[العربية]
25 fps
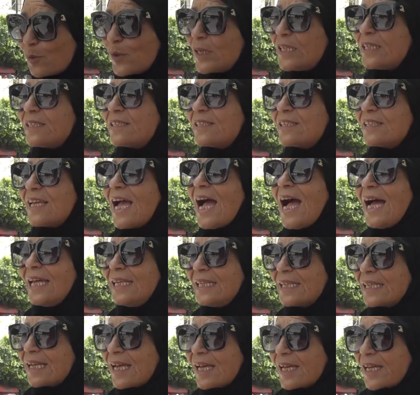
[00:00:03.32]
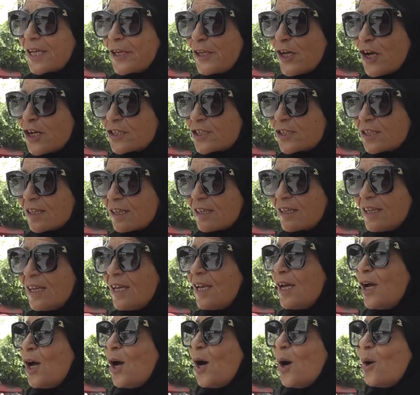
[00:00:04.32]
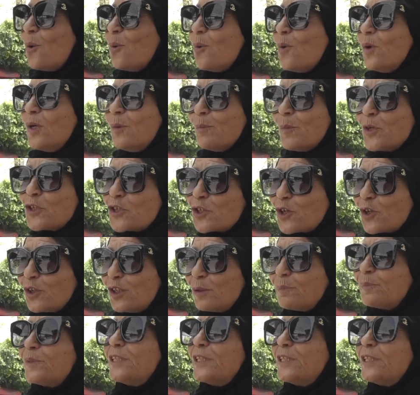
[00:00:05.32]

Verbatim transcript: ولدي حل كيوسك والمشكل